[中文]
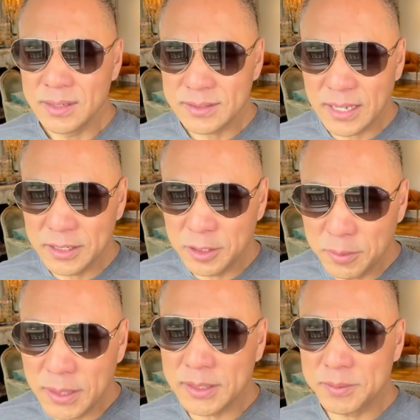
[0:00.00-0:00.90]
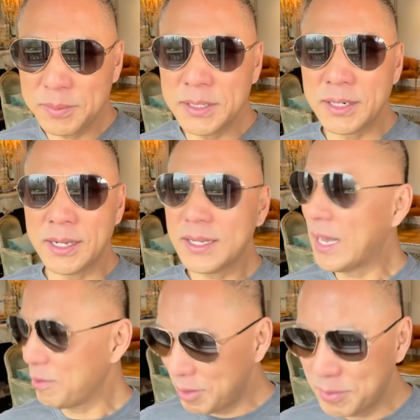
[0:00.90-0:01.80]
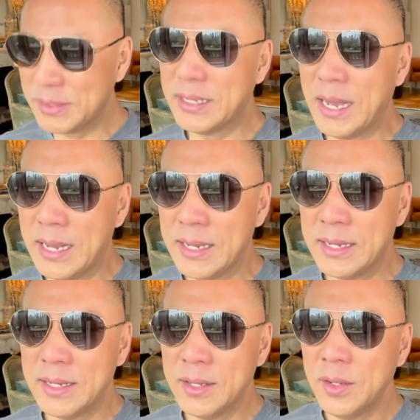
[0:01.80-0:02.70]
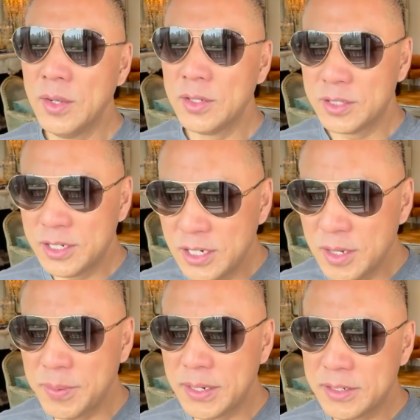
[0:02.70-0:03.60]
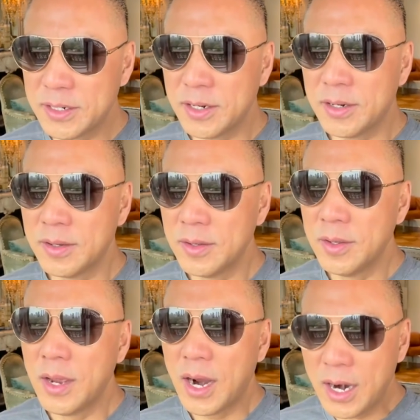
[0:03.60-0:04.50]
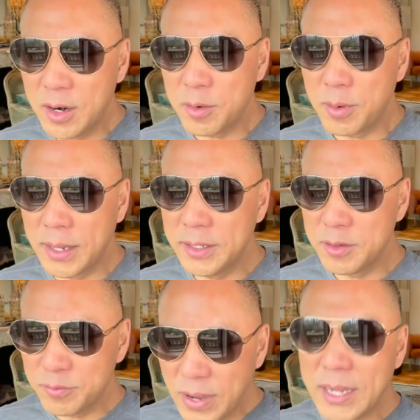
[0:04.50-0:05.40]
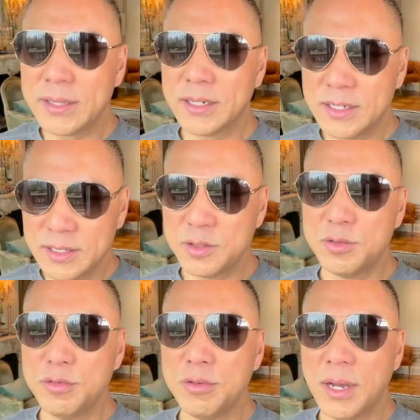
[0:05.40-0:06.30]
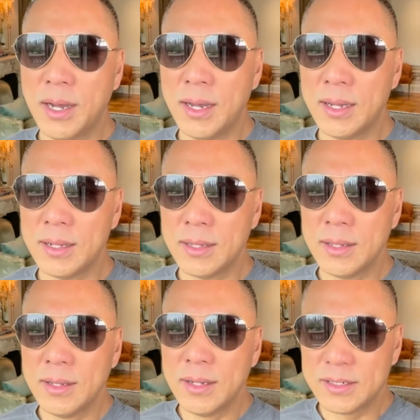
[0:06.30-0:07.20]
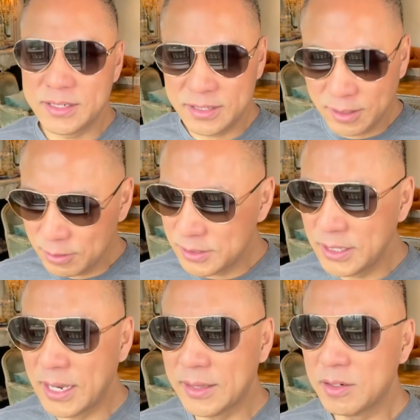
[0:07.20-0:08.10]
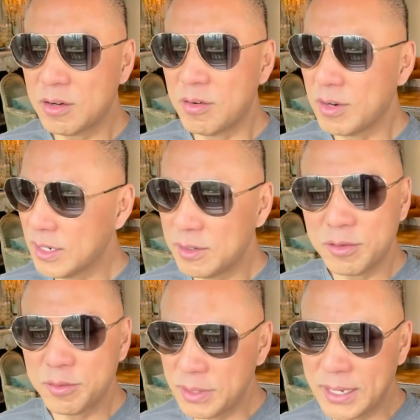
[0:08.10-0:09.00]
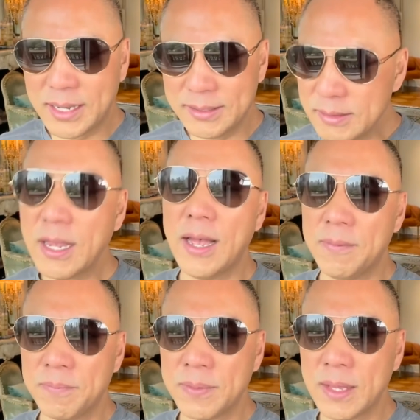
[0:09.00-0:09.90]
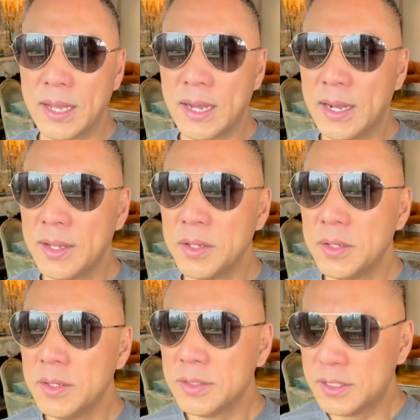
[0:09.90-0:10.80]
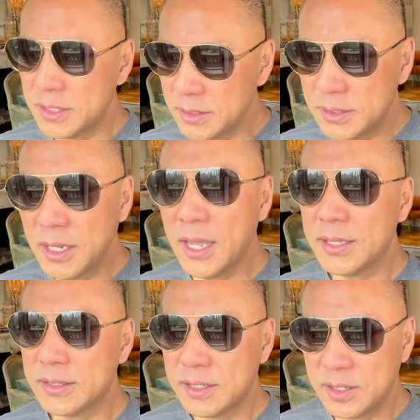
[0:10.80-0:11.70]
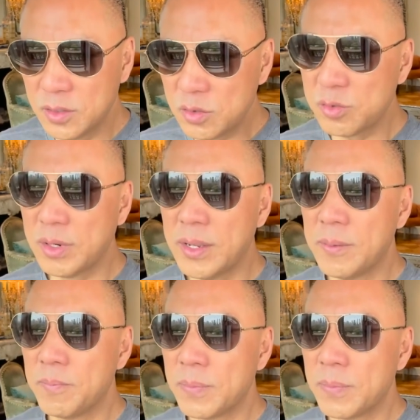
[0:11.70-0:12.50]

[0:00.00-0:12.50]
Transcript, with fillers: 在医院的病人赶快回家，特别是二环以外的各区啊，直到戒严的时候，我跟你说会很惨啊！停电、停水，